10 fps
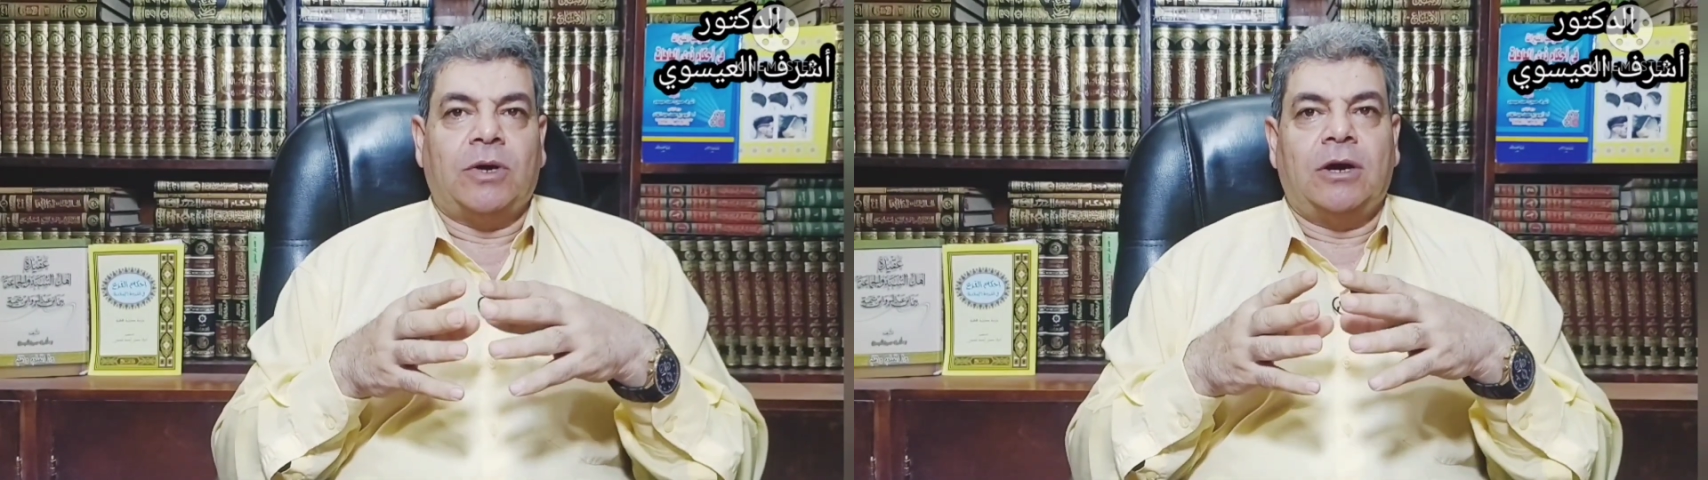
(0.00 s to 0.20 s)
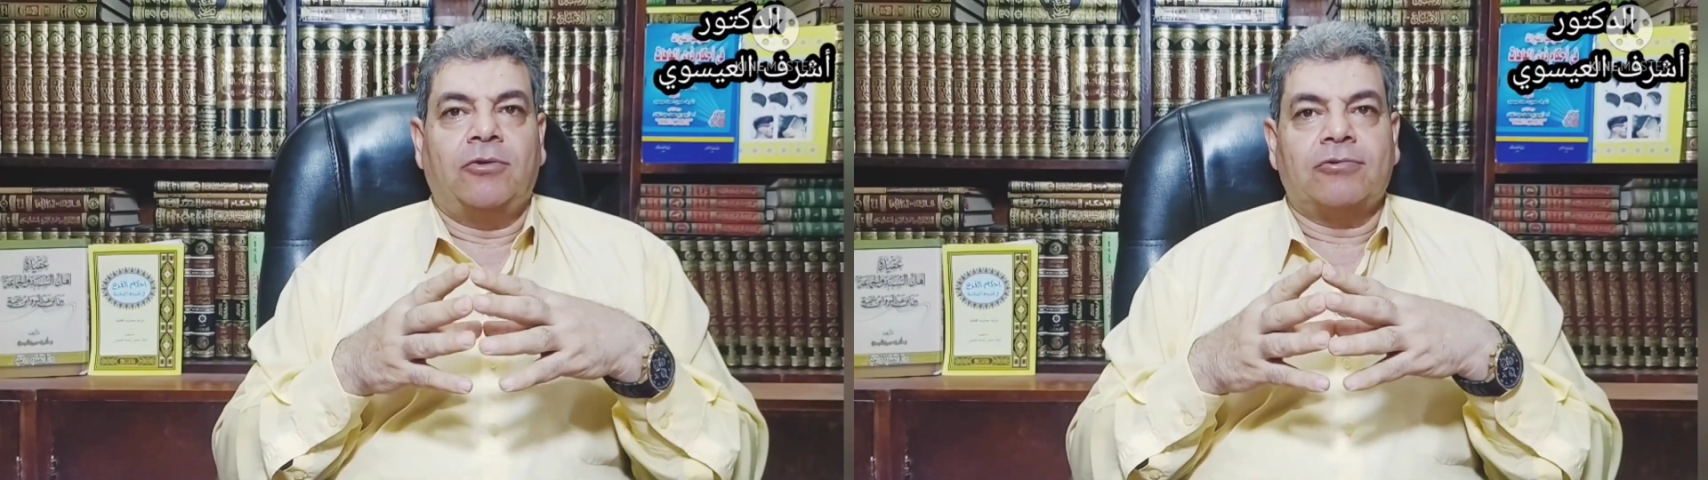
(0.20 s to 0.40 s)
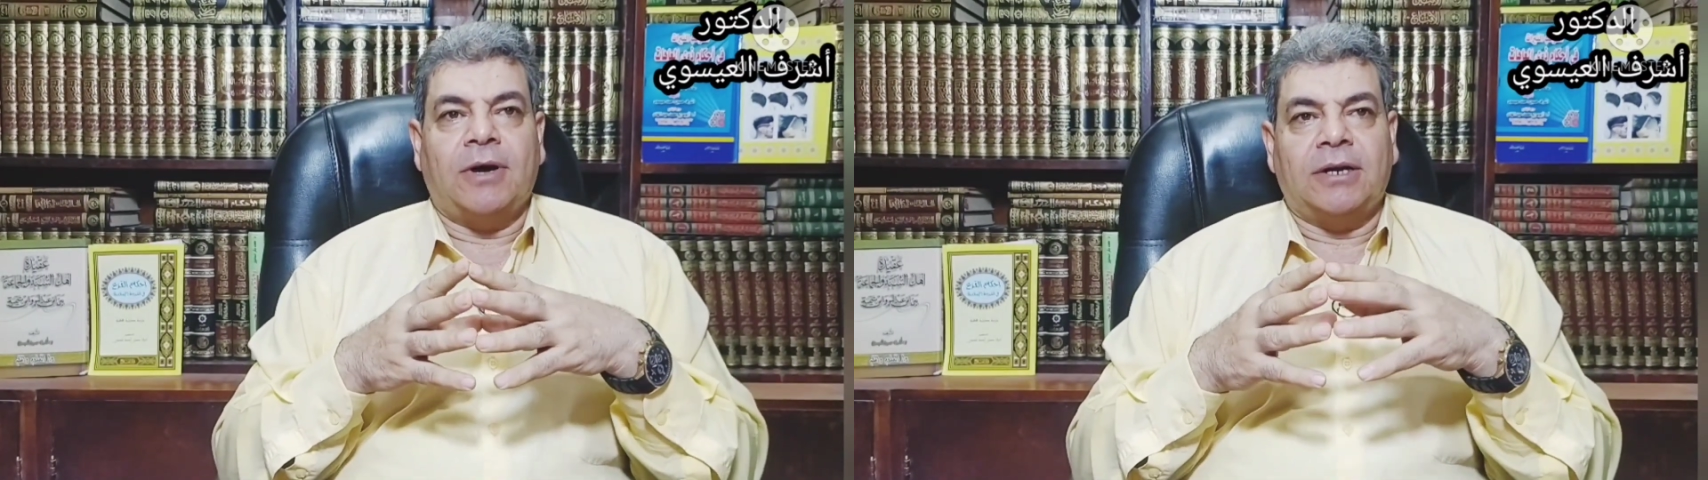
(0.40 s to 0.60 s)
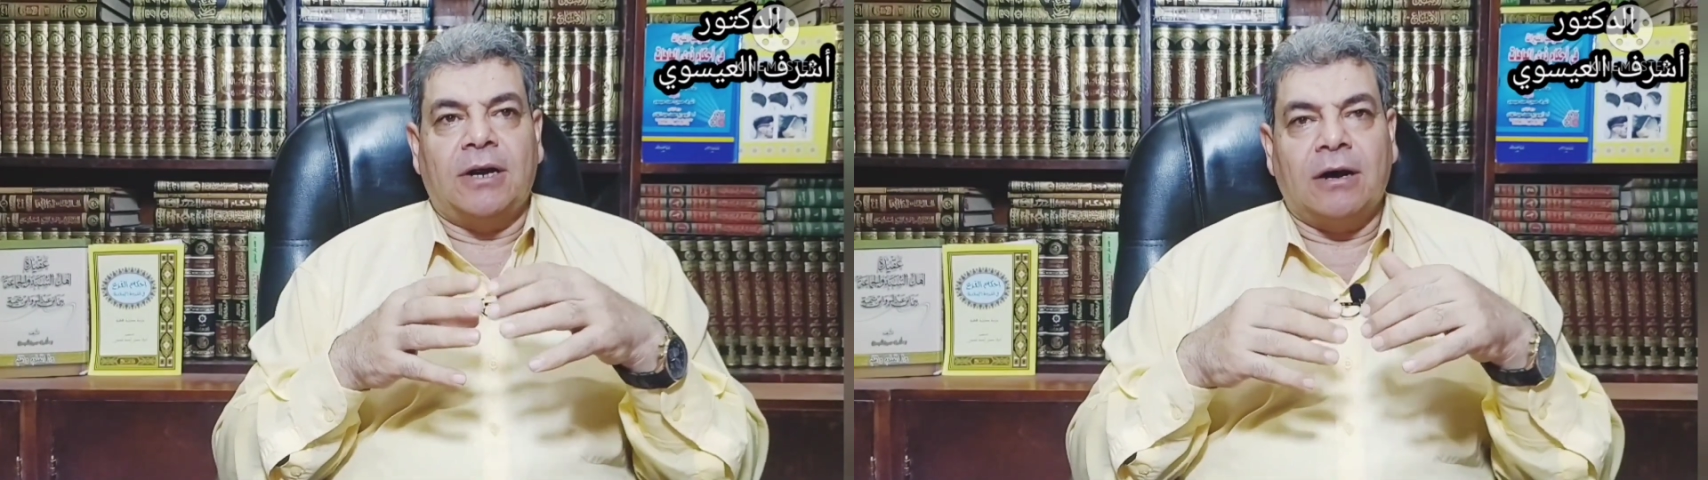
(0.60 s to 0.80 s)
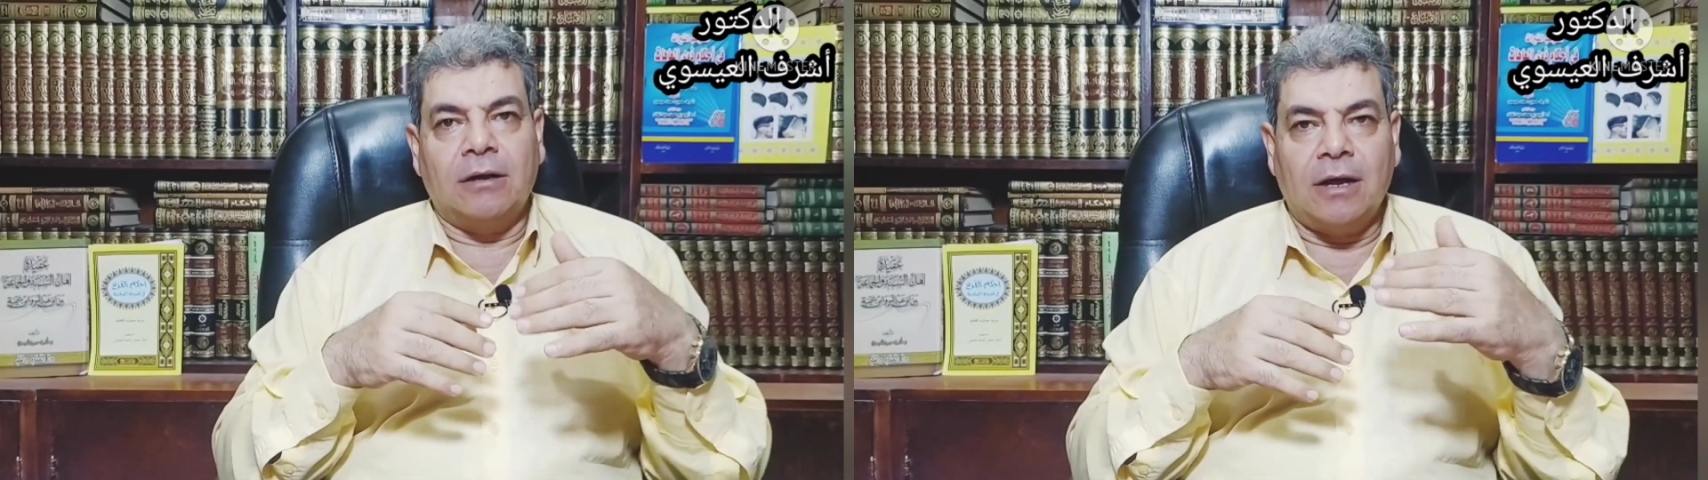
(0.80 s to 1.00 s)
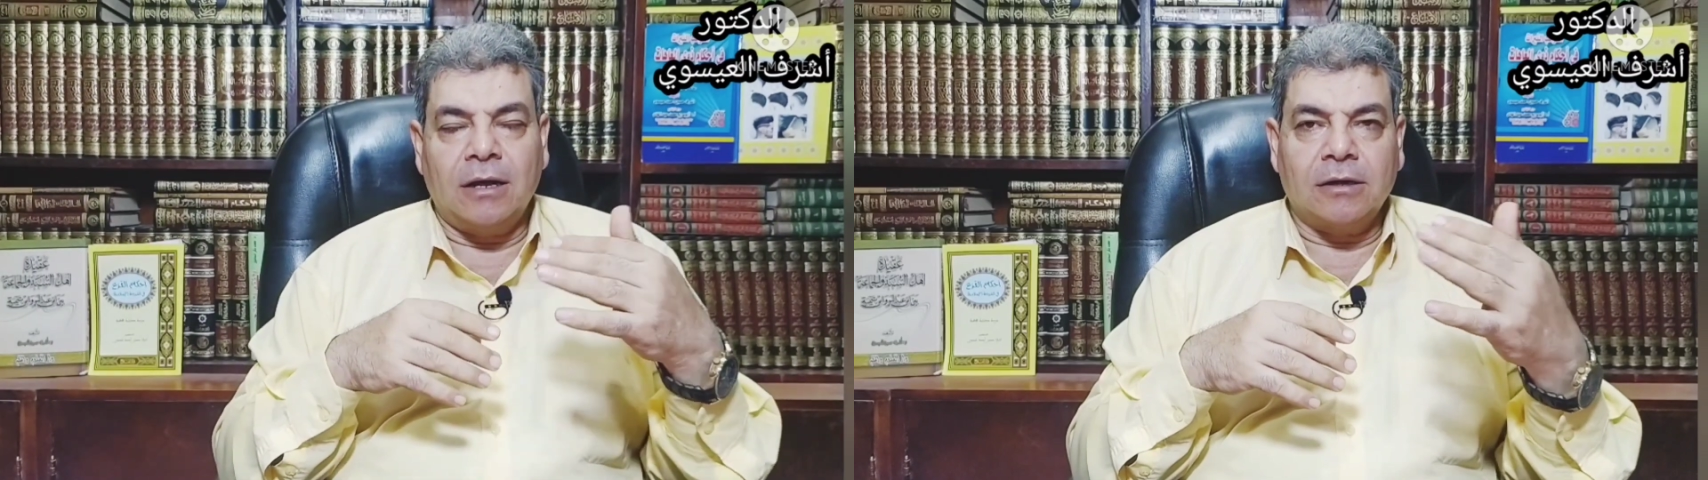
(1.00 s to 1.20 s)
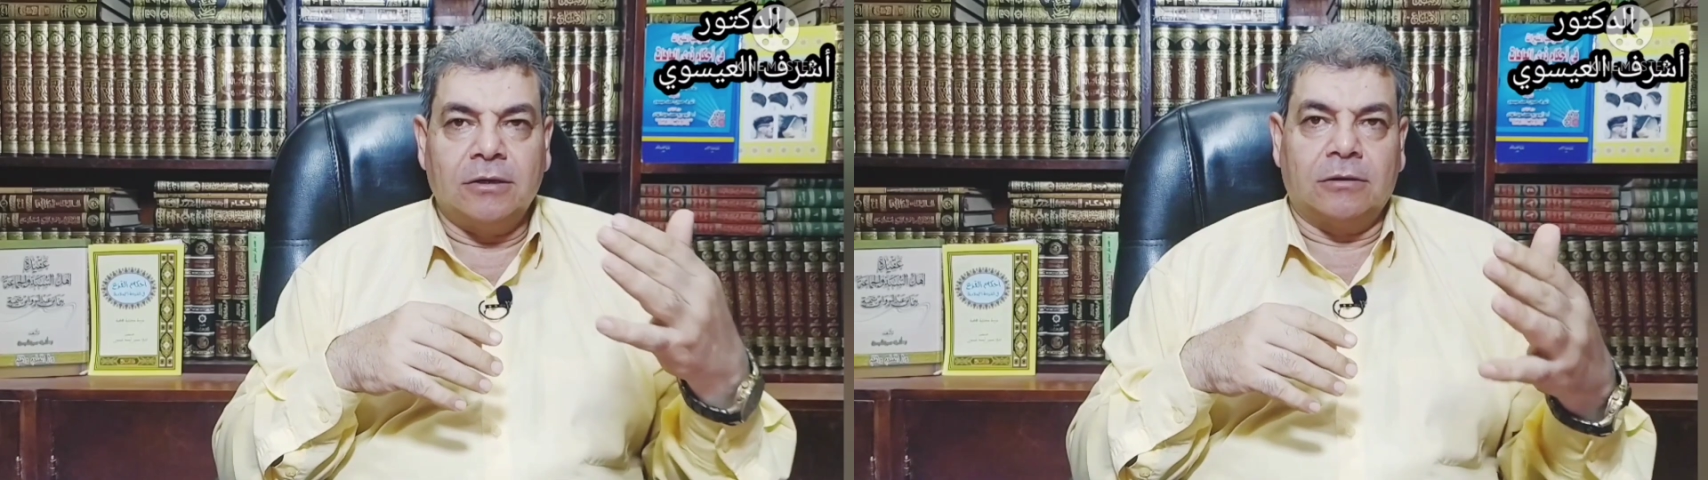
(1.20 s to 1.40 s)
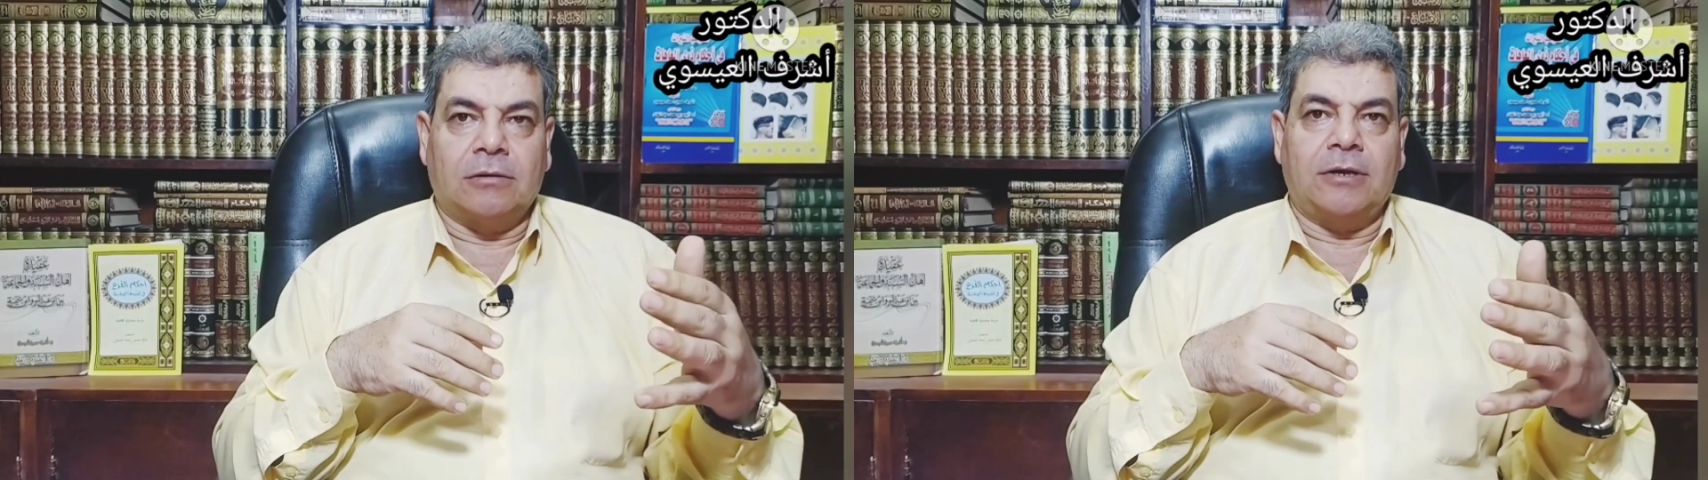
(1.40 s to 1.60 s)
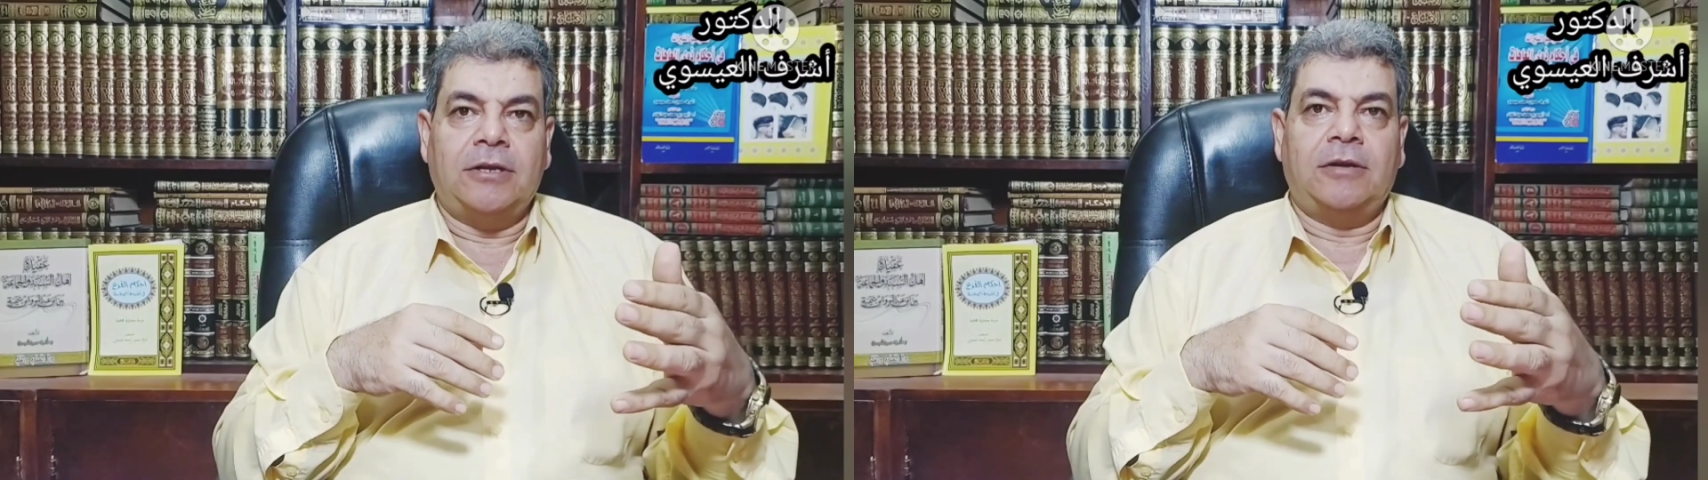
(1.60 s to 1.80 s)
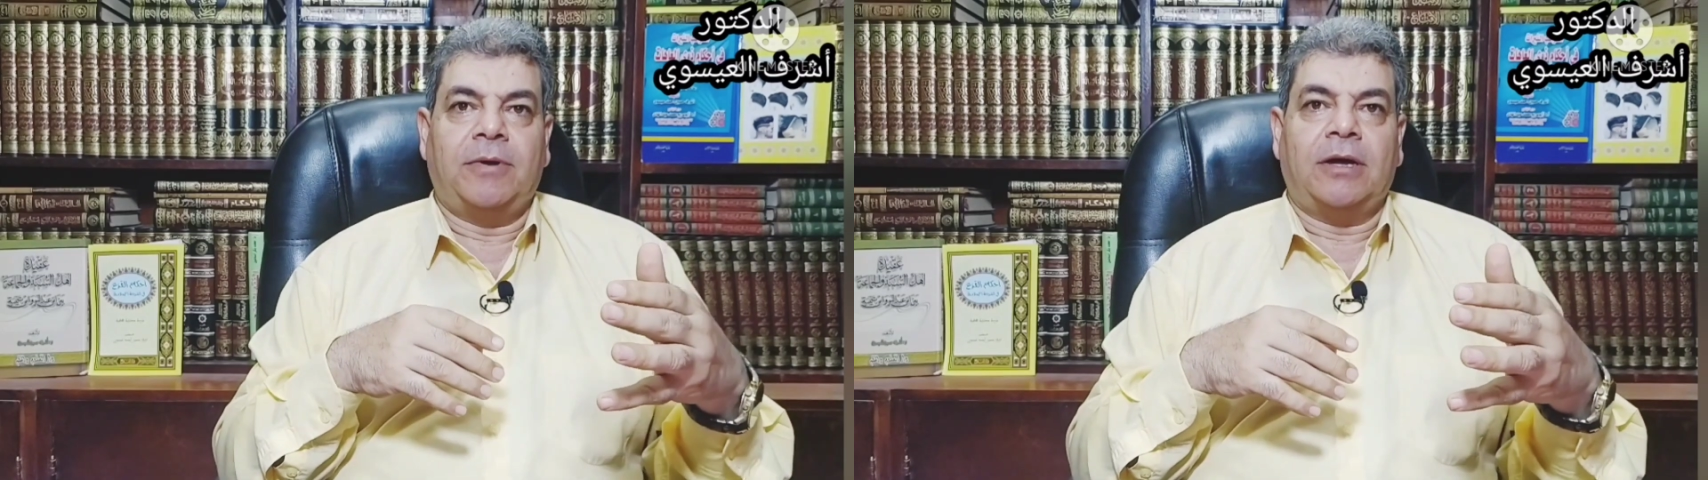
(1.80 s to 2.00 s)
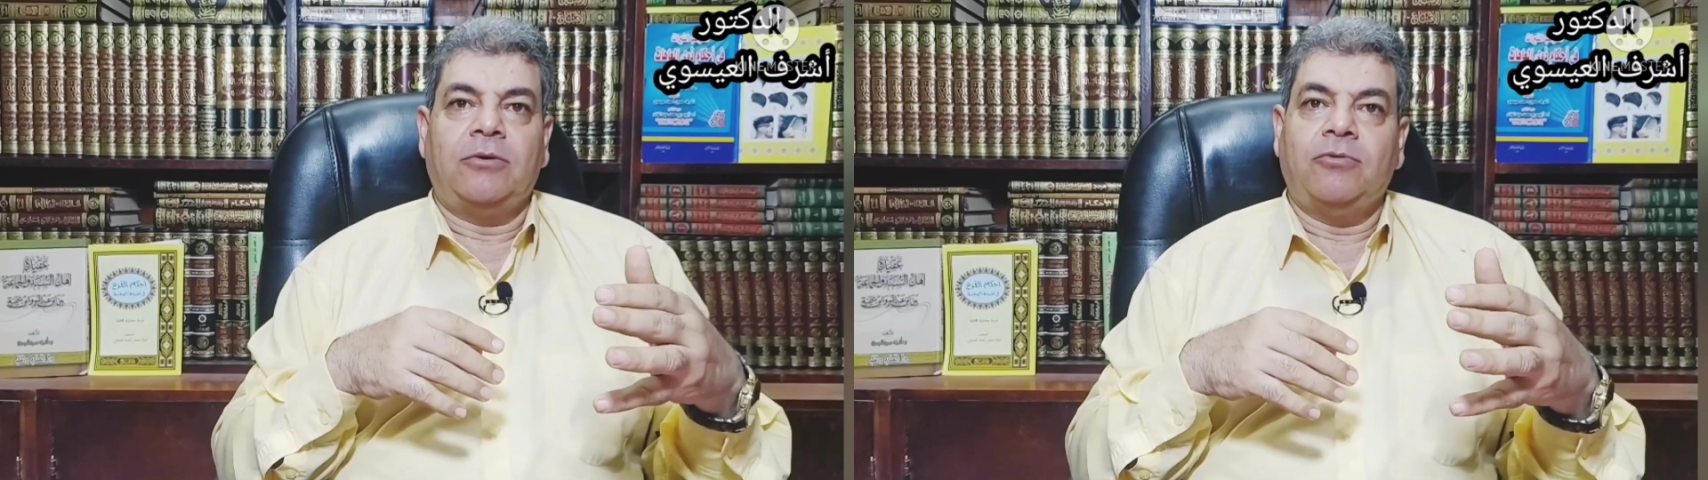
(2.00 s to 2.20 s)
ويحث على الأخلاق الطيبة